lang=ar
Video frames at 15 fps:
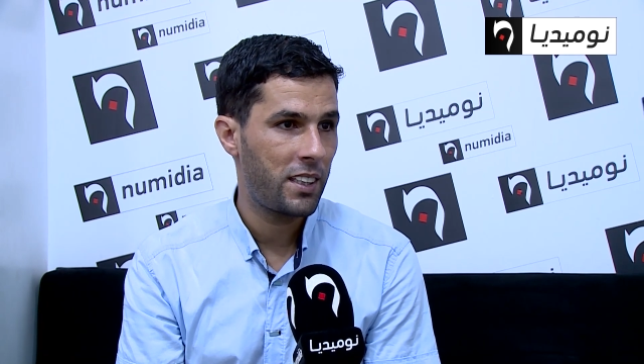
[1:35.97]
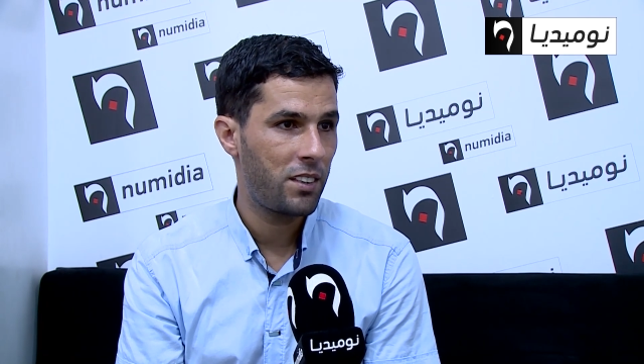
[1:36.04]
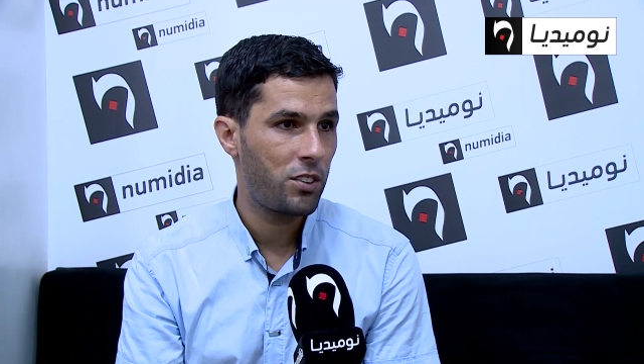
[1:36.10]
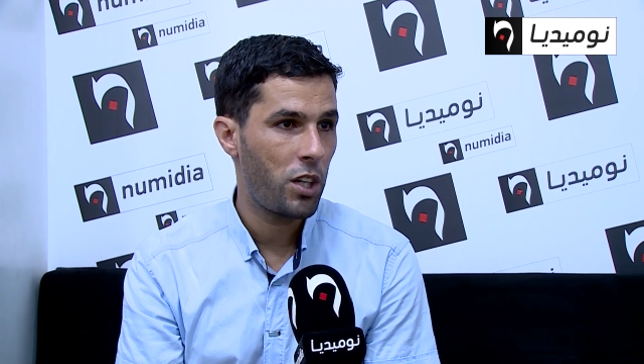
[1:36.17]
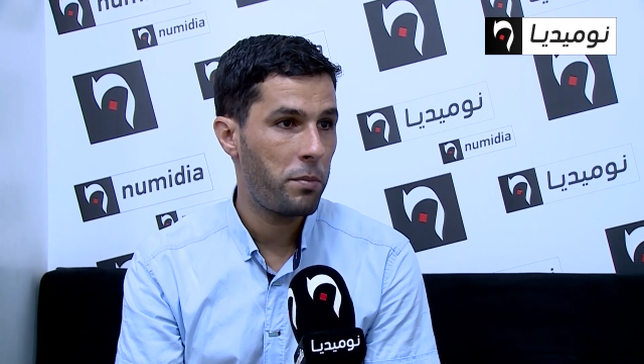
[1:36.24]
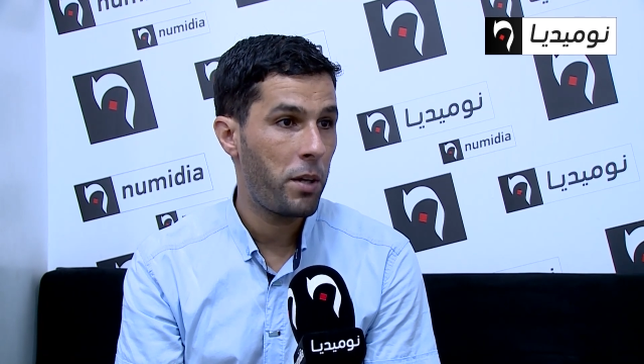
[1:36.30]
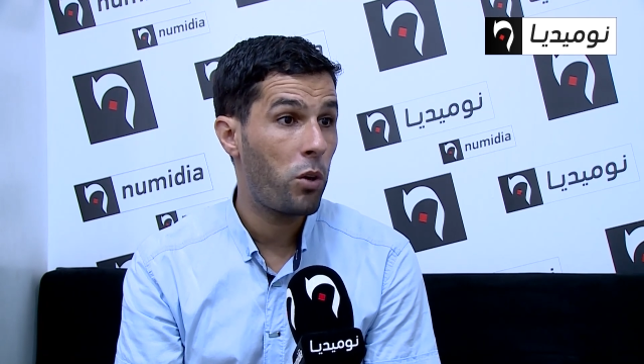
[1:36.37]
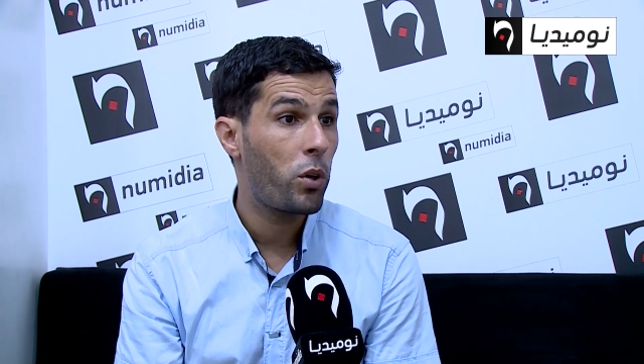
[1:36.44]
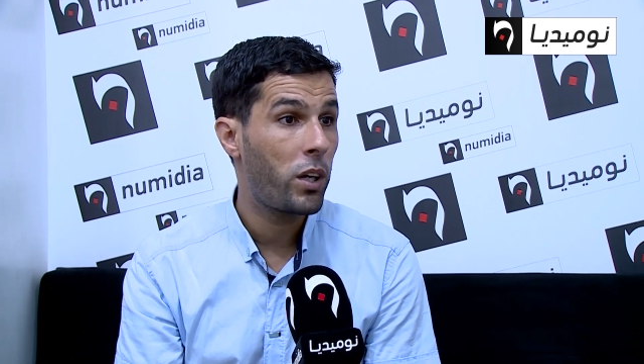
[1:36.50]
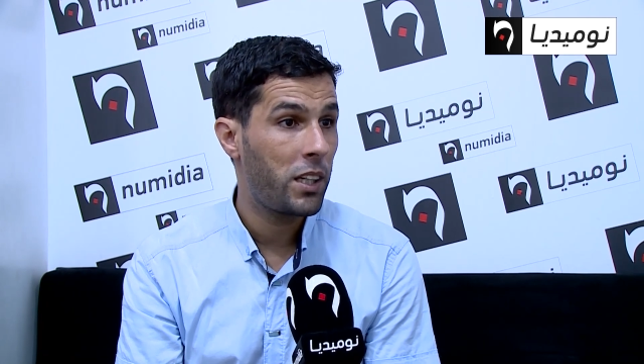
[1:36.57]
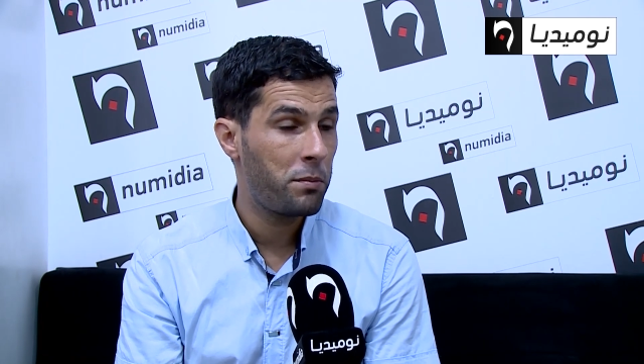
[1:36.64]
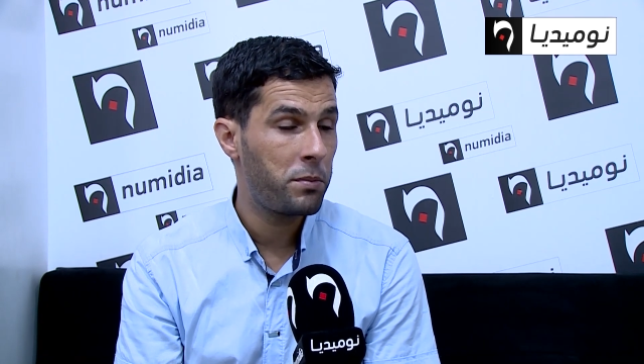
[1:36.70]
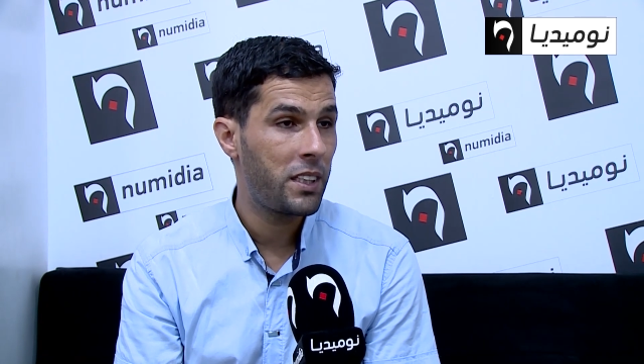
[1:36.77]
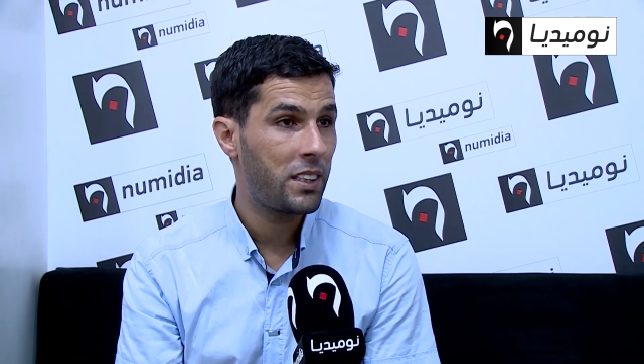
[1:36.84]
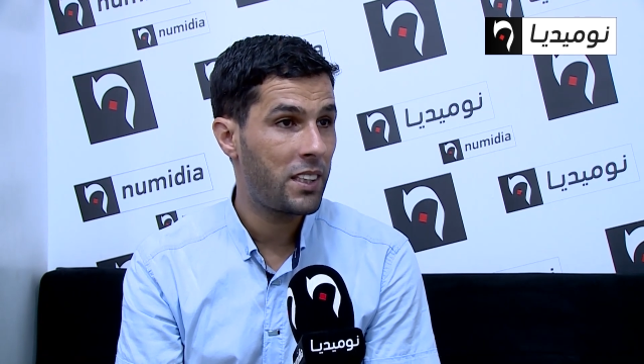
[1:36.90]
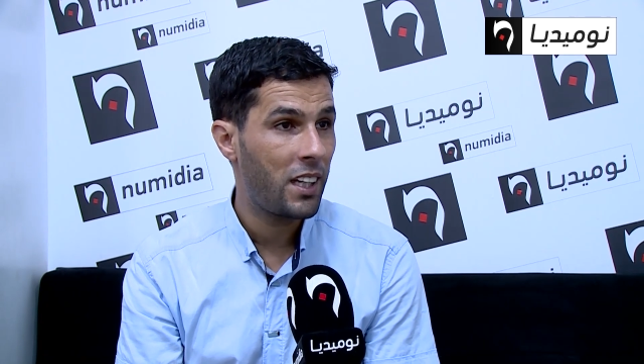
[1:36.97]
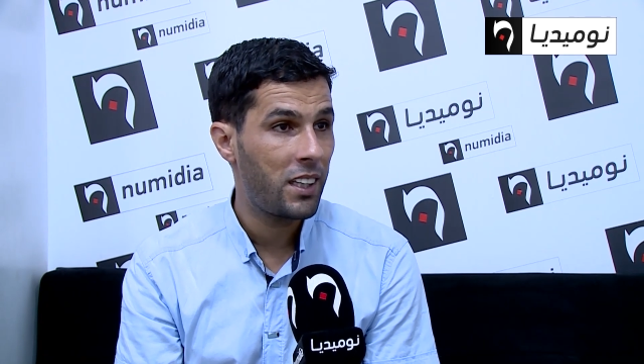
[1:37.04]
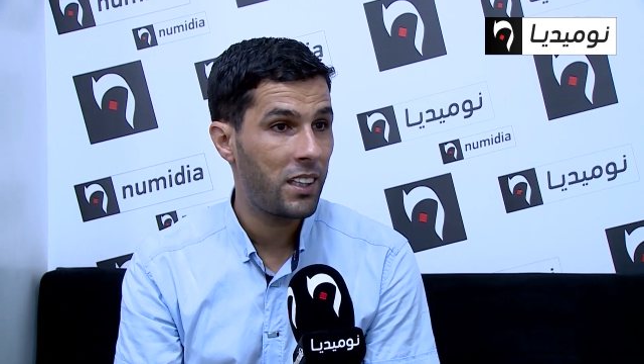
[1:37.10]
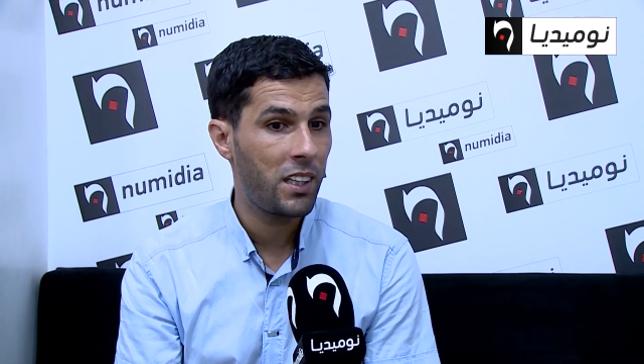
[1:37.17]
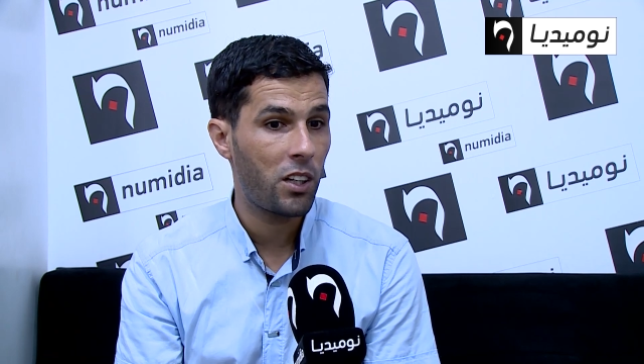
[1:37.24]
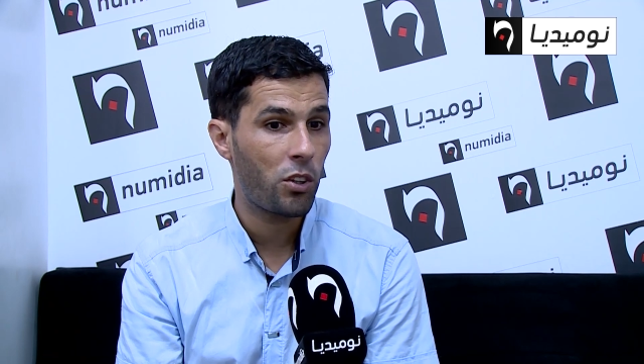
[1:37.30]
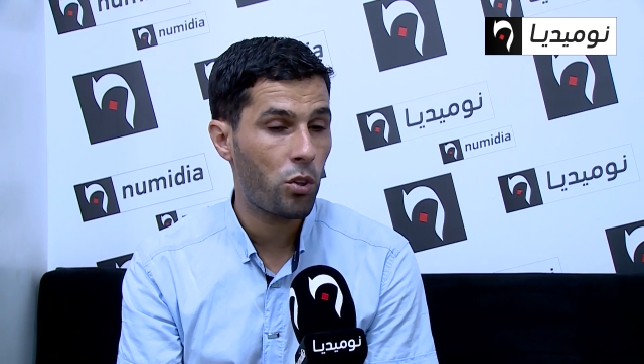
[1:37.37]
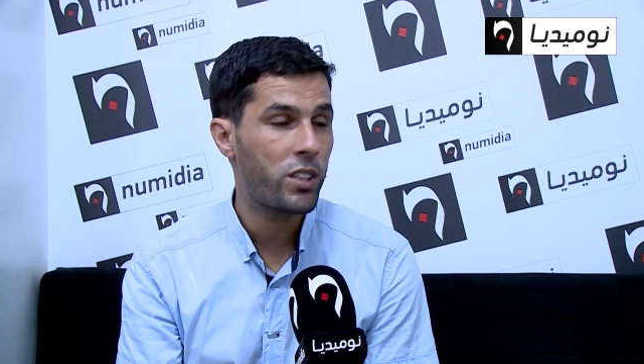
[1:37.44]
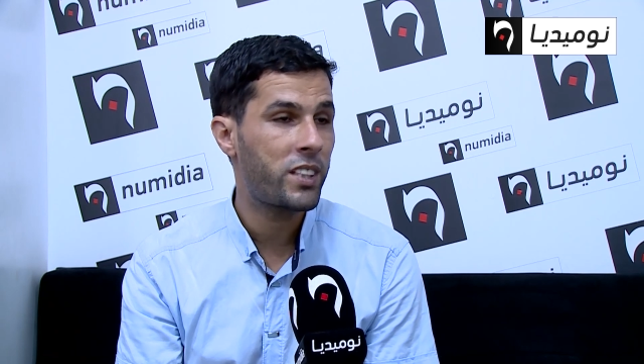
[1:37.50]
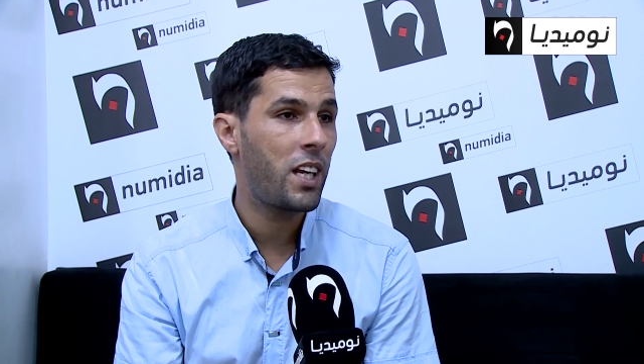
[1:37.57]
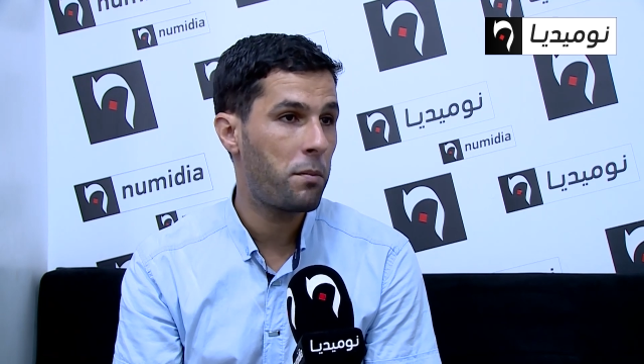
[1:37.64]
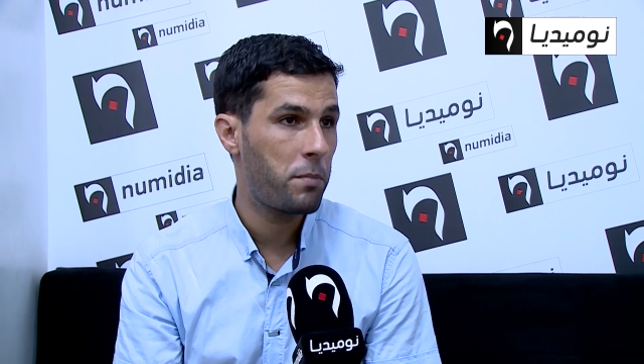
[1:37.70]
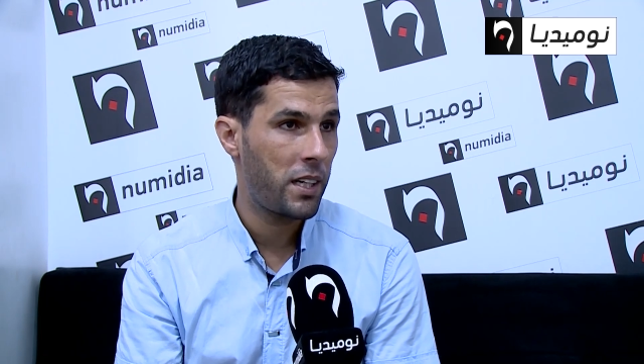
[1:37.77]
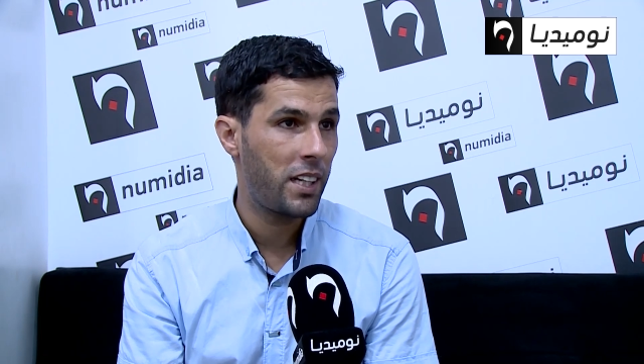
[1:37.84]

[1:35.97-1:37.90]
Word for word: الجامعة والامتثال للرزنامة